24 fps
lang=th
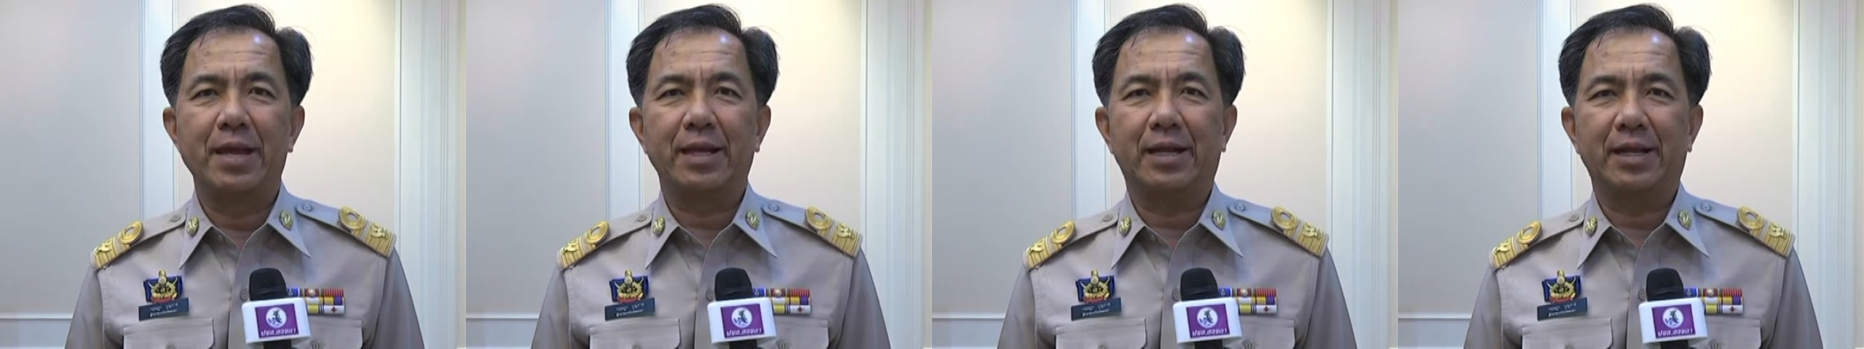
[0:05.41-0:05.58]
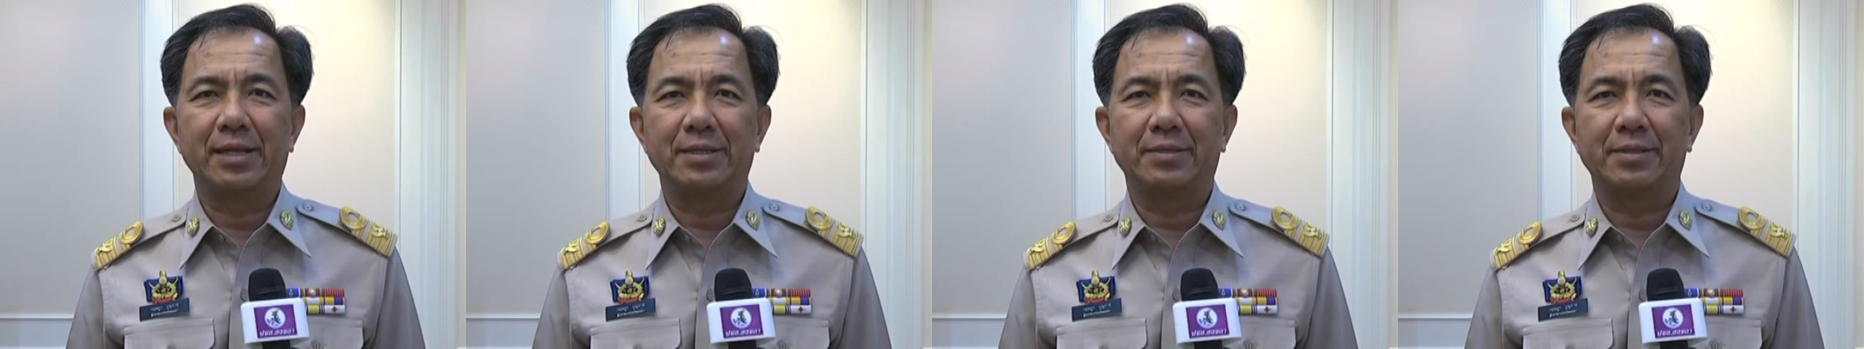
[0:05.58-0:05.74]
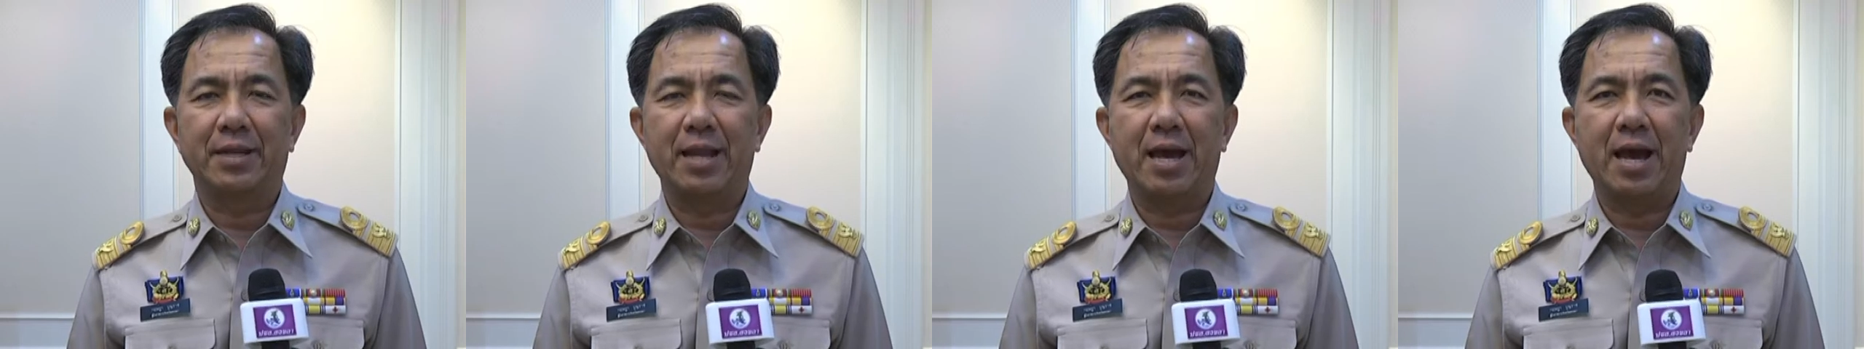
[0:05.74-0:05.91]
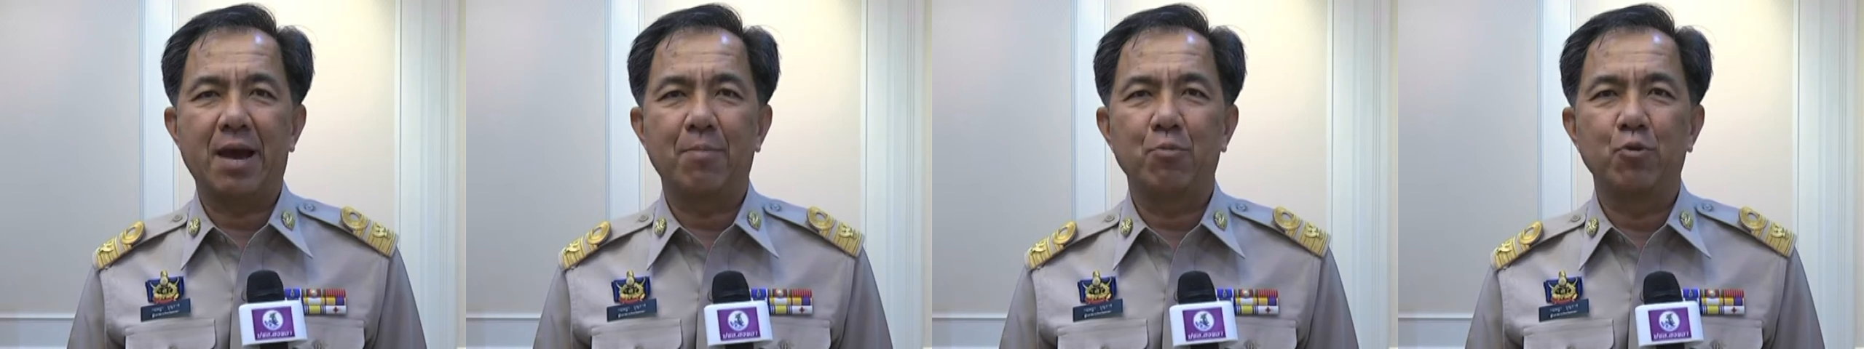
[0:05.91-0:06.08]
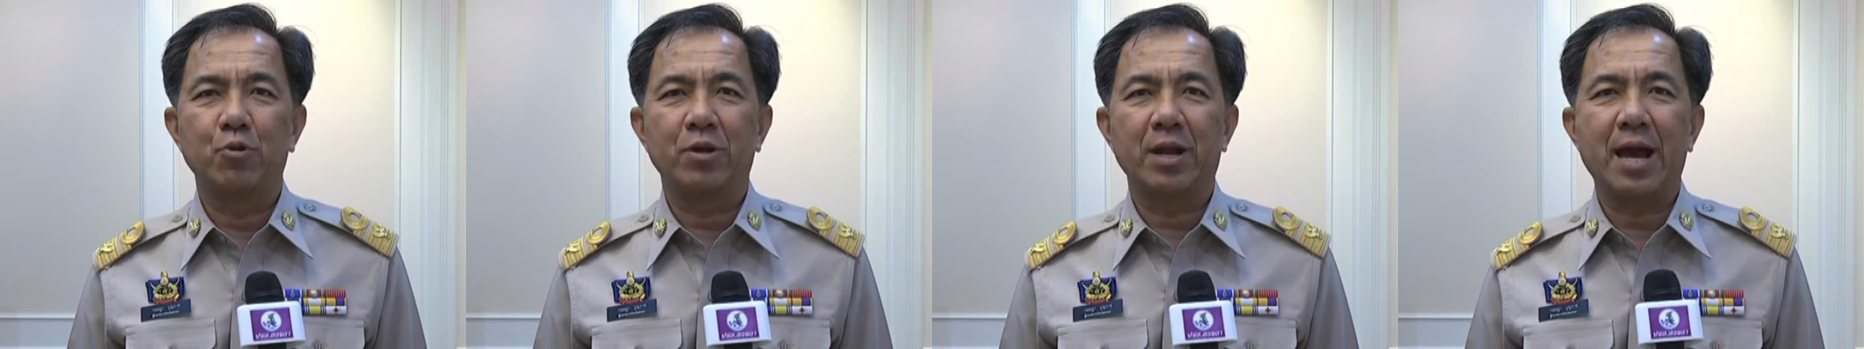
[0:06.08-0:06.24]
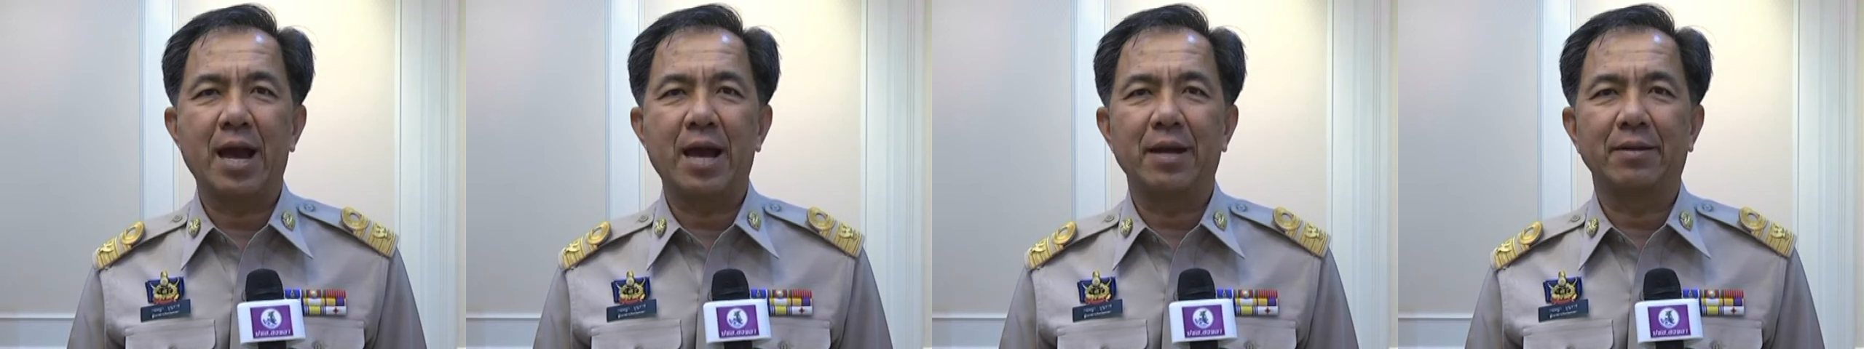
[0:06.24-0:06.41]
นายกฤษดา
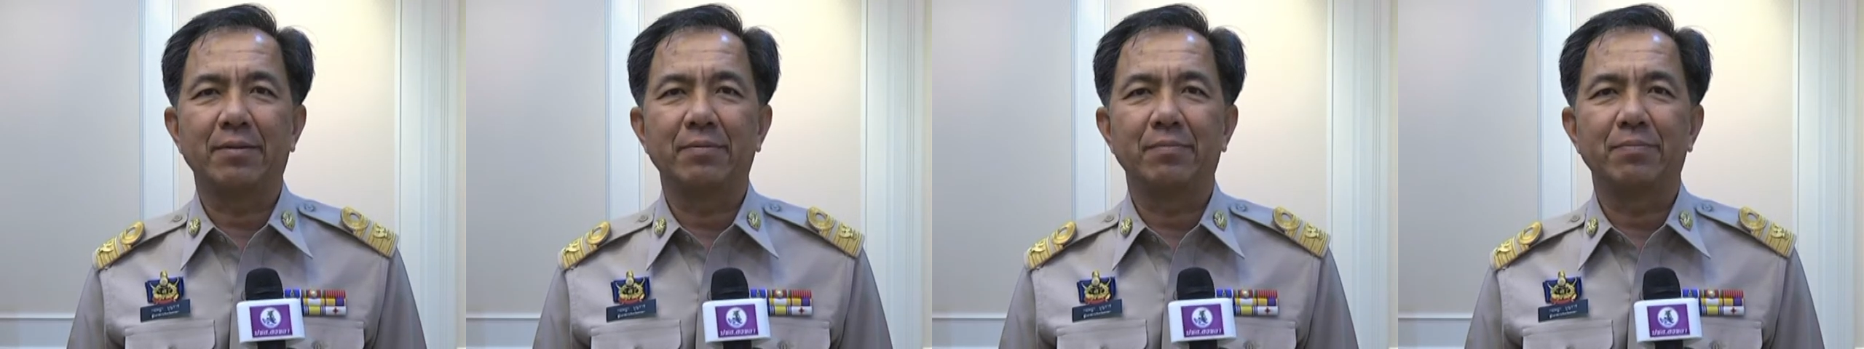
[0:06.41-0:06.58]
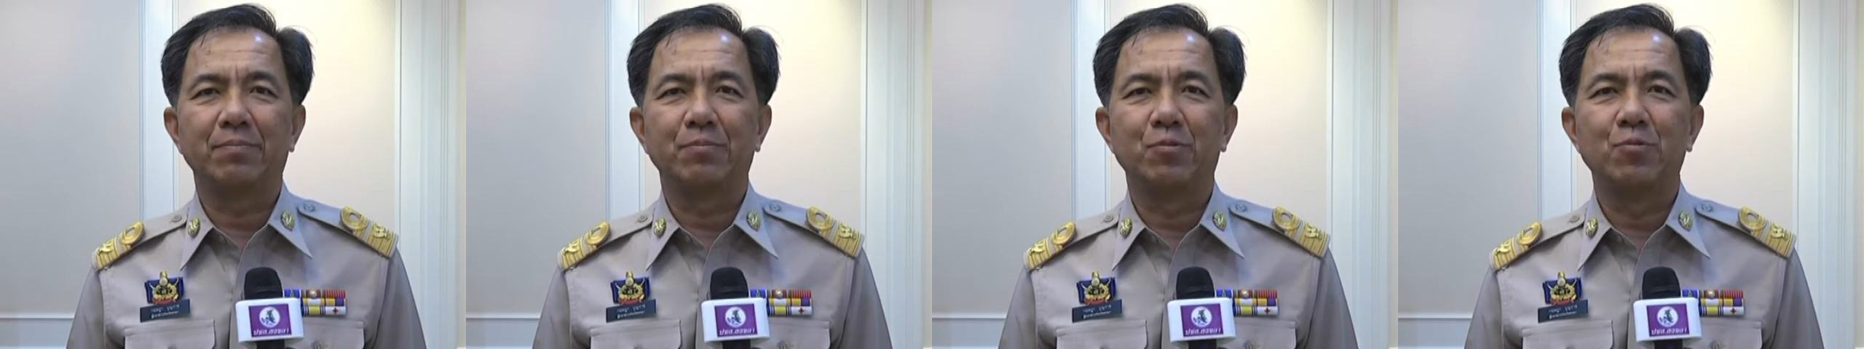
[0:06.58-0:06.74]
บุญราช